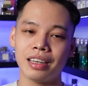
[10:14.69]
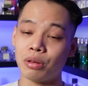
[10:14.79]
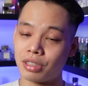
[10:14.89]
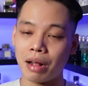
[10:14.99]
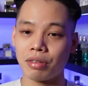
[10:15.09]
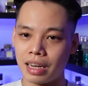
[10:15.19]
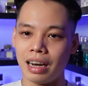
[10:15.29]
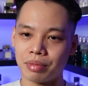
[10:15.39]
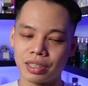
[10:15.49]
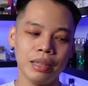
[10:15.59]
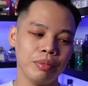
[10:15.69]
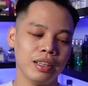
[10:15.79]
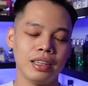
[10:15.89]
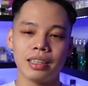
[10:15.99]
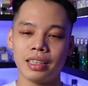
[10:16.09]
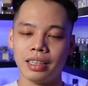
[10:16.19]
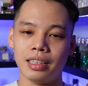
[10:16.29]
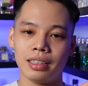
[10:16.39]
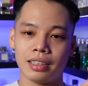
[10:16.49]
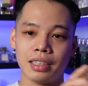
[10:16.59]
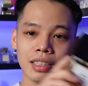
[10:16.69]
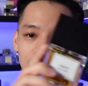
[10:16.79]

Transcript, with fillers: kiểu sao sẽ làm sếp thì chắc